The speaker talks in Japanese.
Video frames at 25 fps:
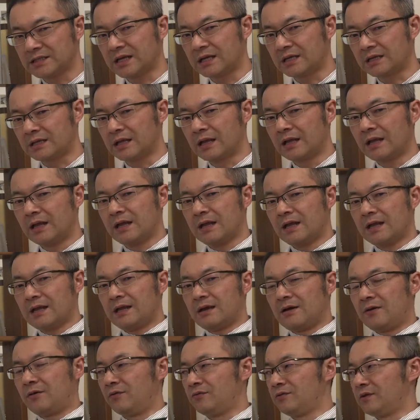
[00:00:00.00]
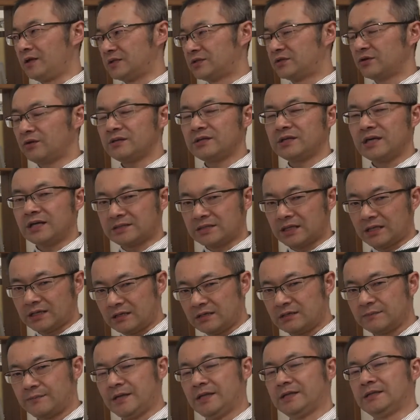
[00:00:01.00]
したら同じように朝
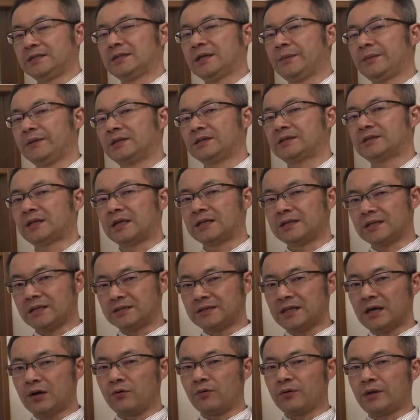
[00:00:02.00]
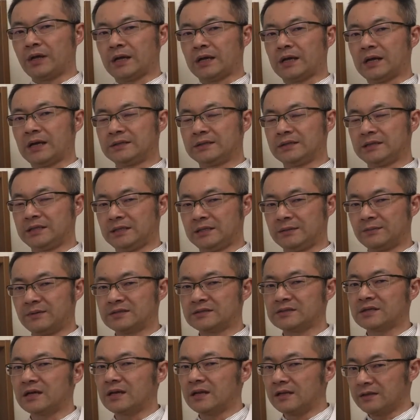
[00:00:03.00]
昼晩で食べてたらだんだんお腹が出てき
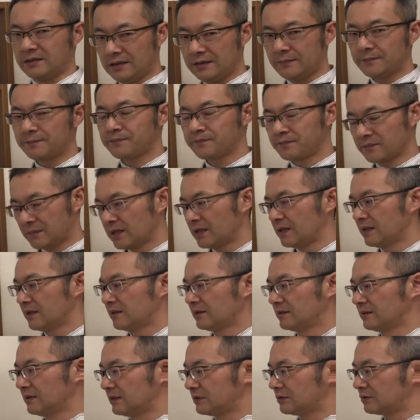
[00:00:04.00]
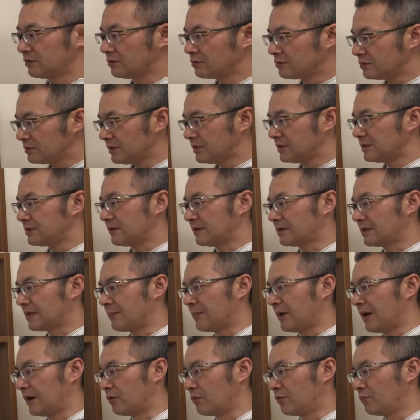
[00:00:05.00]
ますからねで特にって言われ
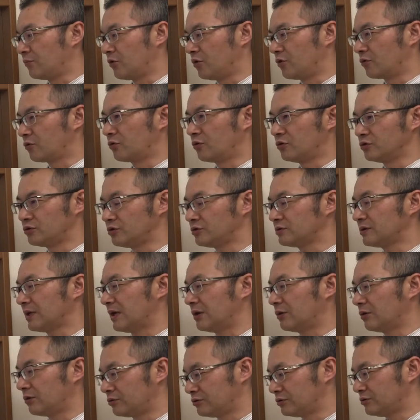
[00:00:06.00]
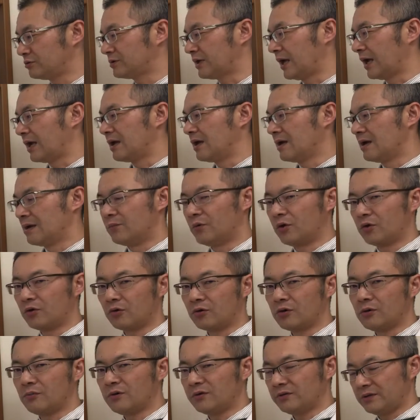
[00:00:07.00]
たら、まあ、もう50代60代もう
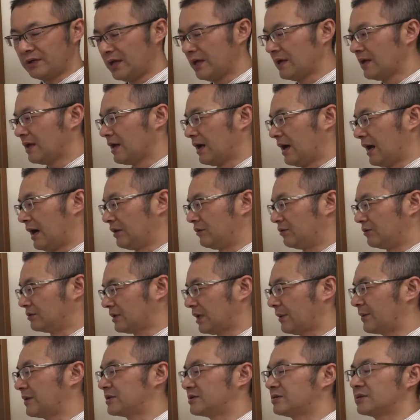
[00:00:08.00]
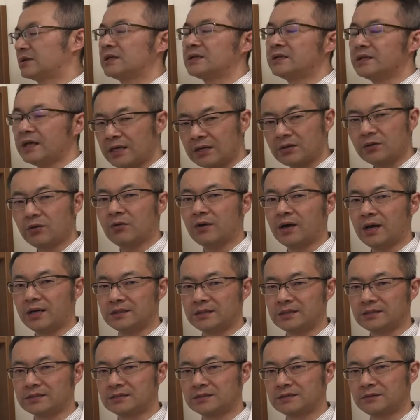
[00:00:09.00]
ここもねあの食べ過ぎない方が
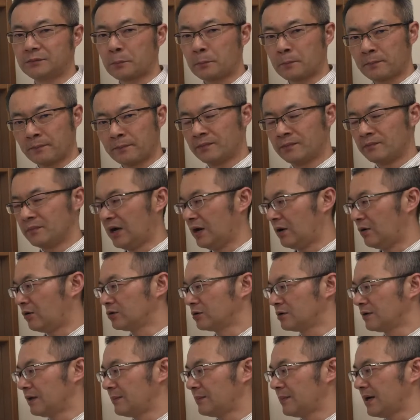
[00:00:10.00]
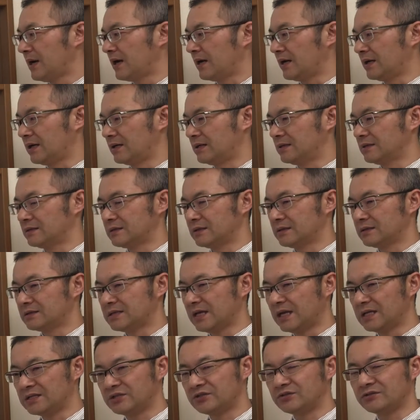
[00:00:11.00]
いいです、まあ、本当はまあ
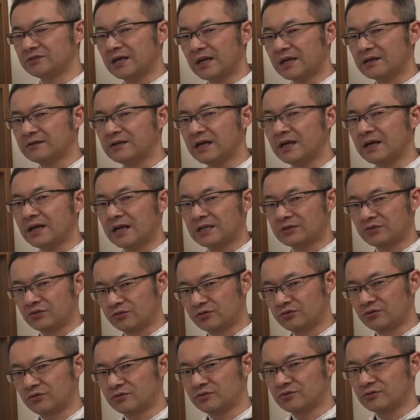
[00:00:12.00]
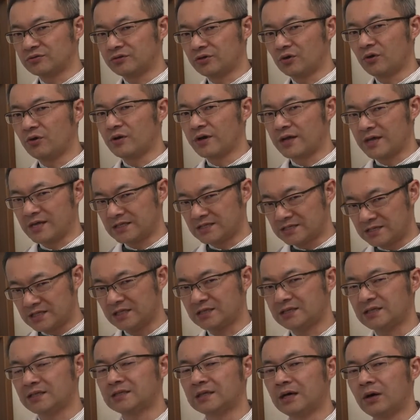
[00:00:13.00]
30代ぐらいからちょっとずつ量を減し
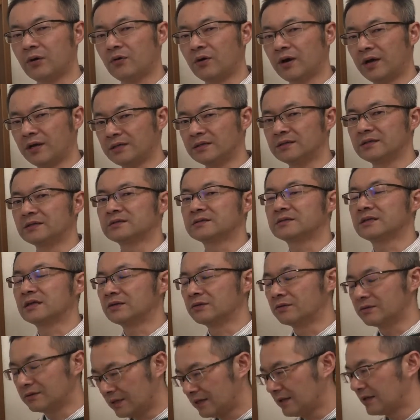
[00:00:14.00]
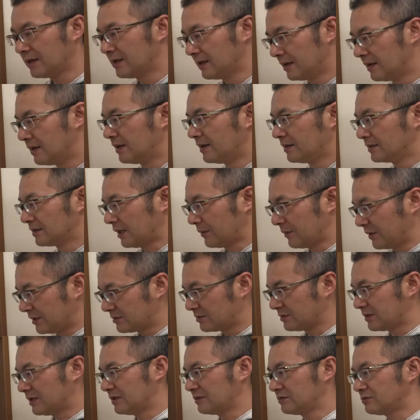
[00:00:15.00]
ていってた方がいいんですけどね食
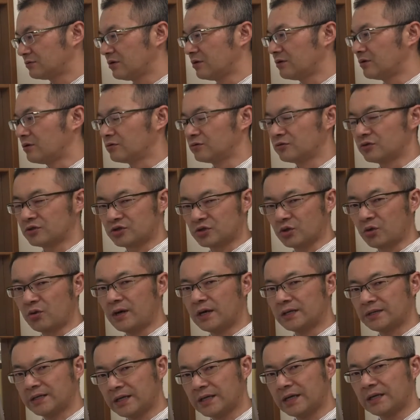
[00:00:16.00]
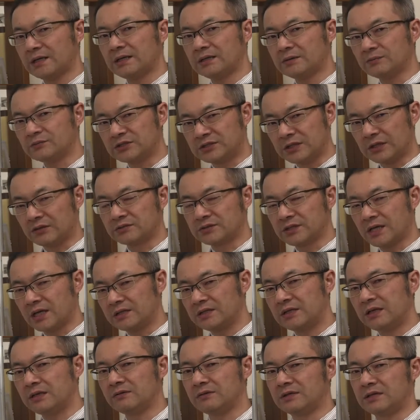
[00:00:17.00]
べ過ぎると本当消化だけにむちゃくちゃ
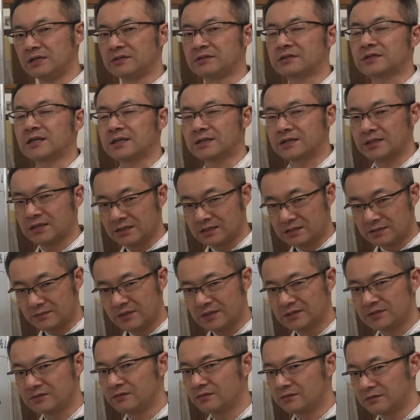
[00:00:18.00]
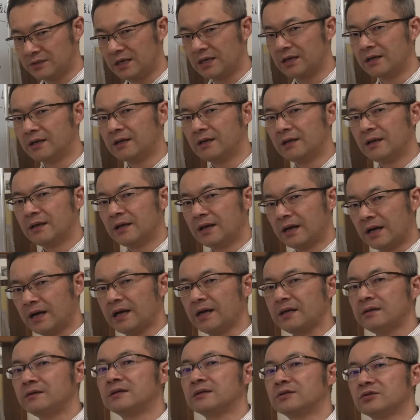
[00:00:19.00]
エネルギー使ったりしますので
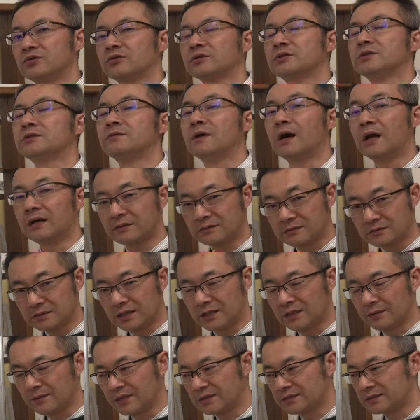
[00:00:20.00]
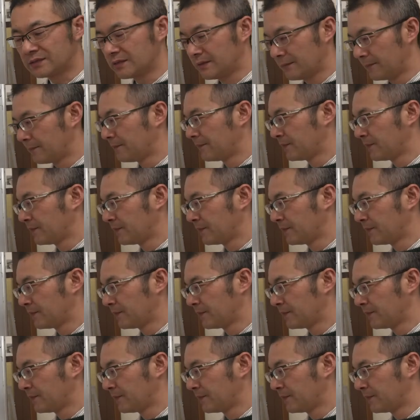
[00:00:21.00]
かえって調子悪くなります